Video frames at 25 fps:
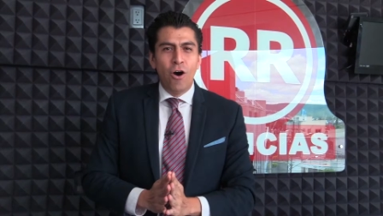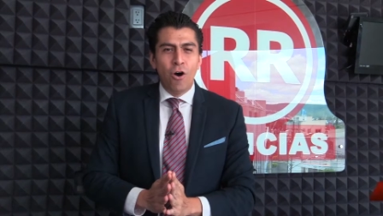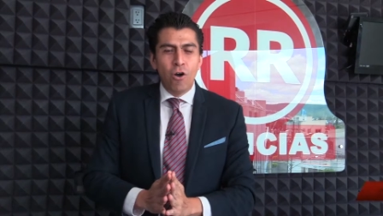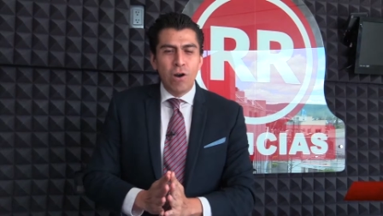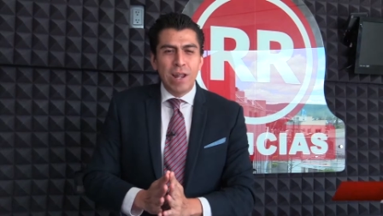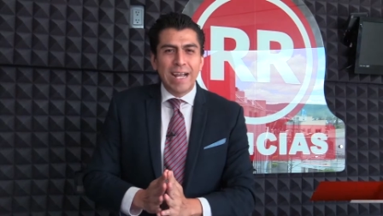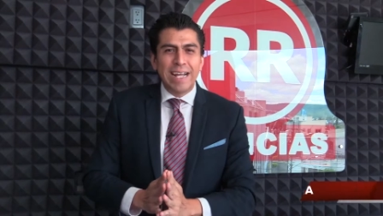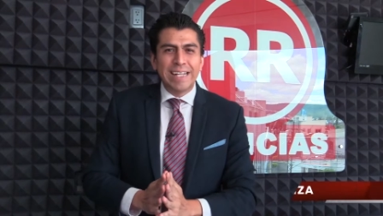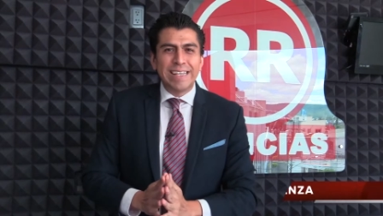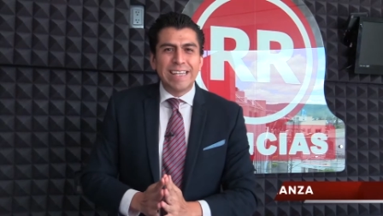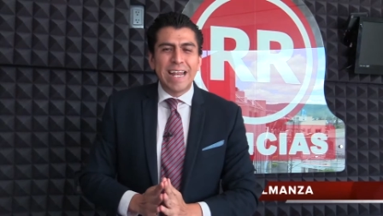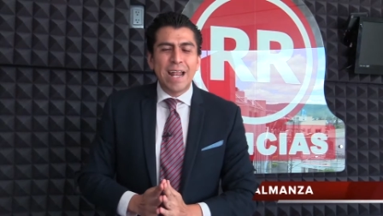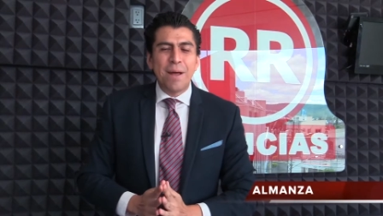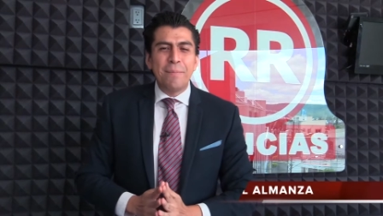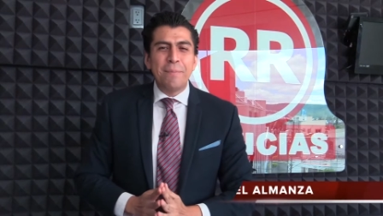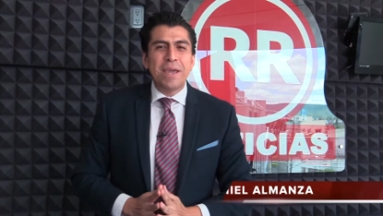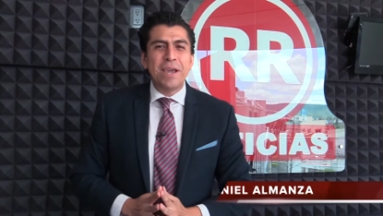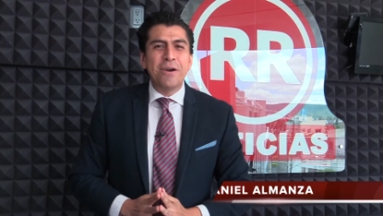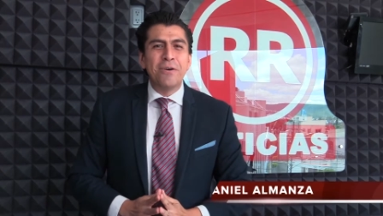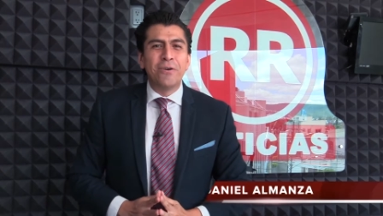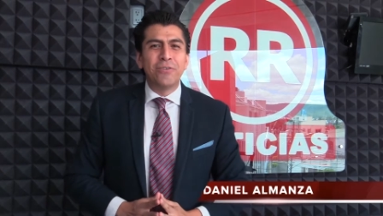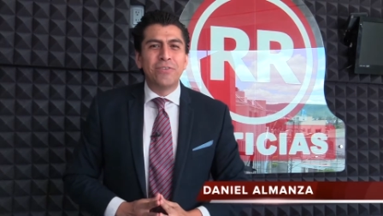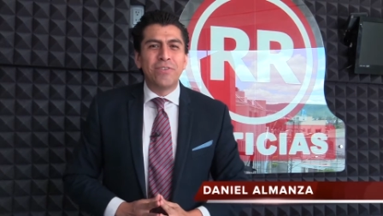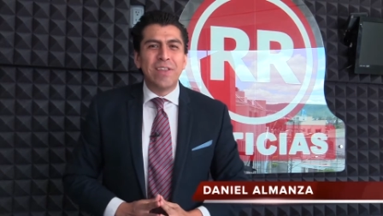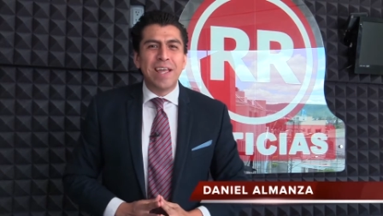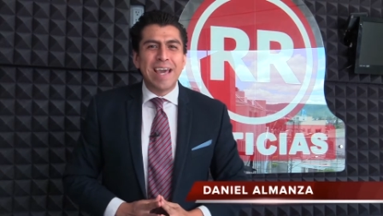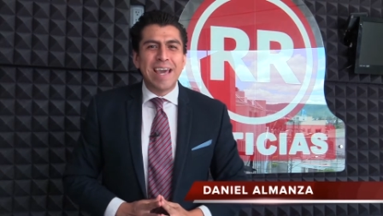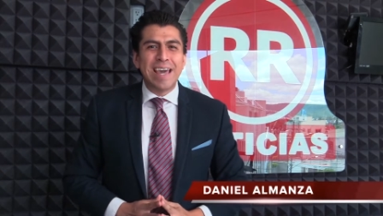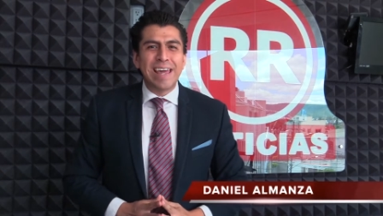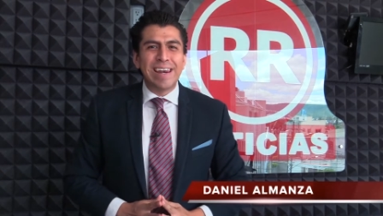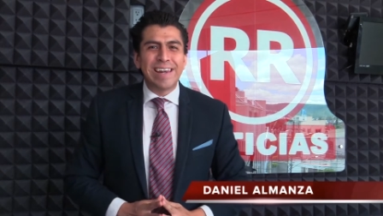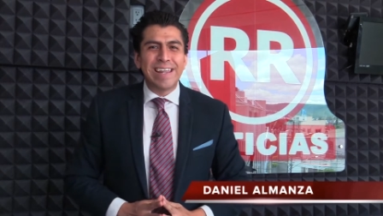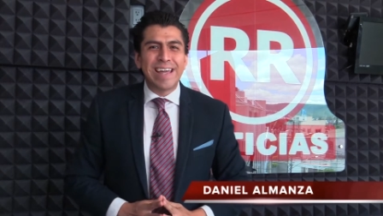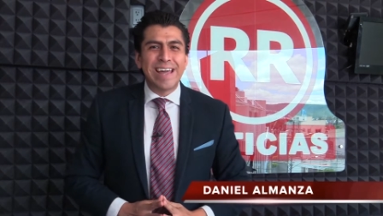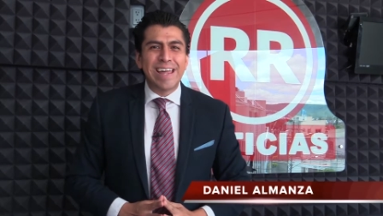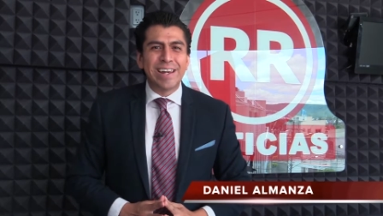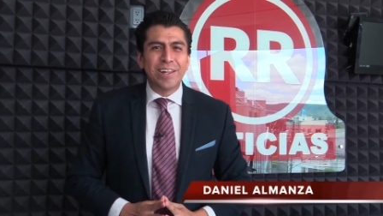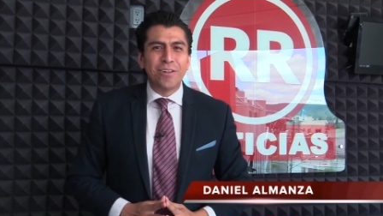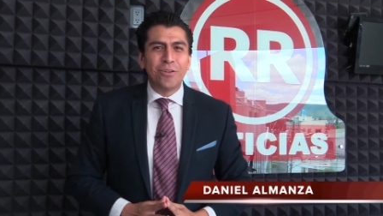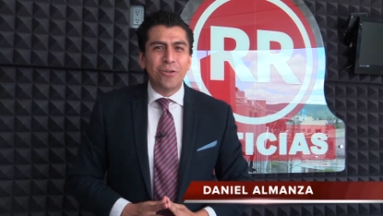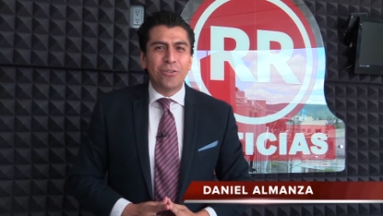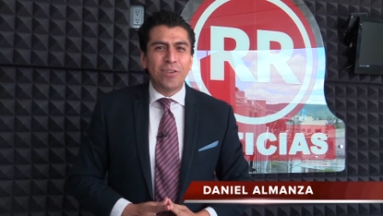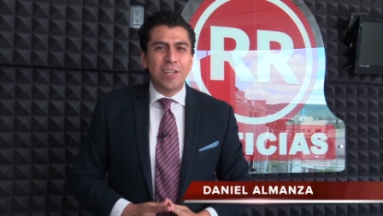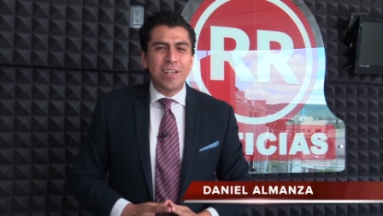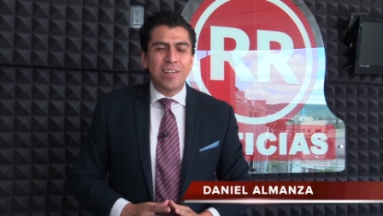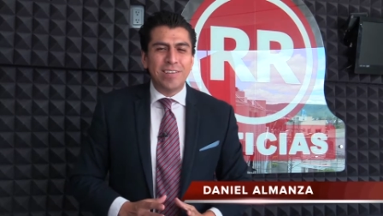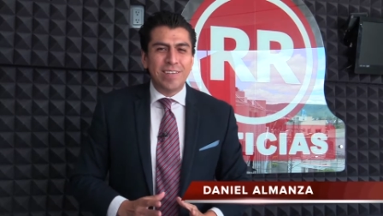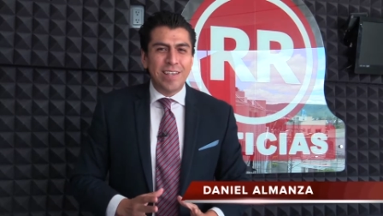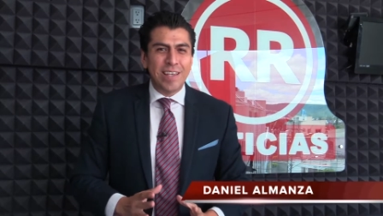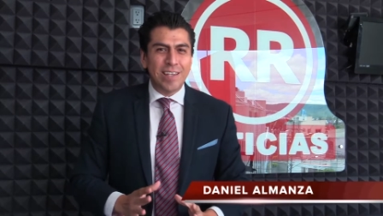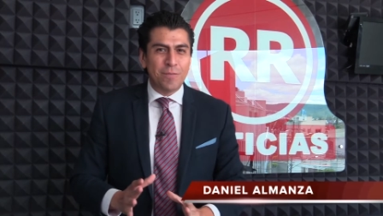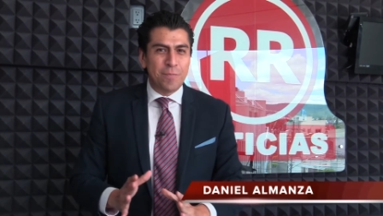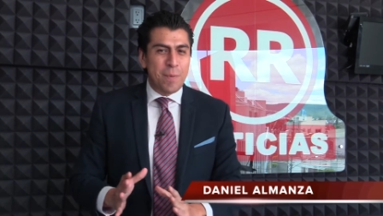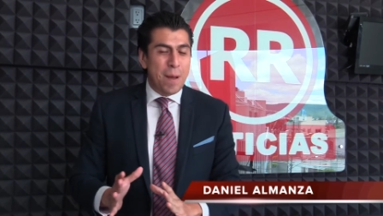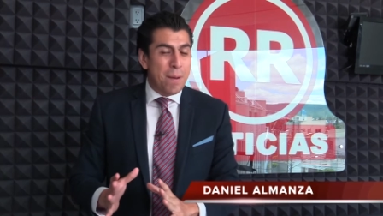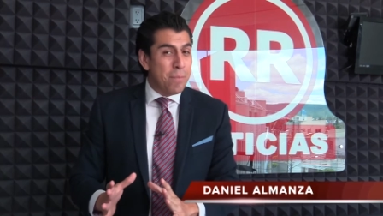Hola, ¿qué tal amigos de RR Noticias?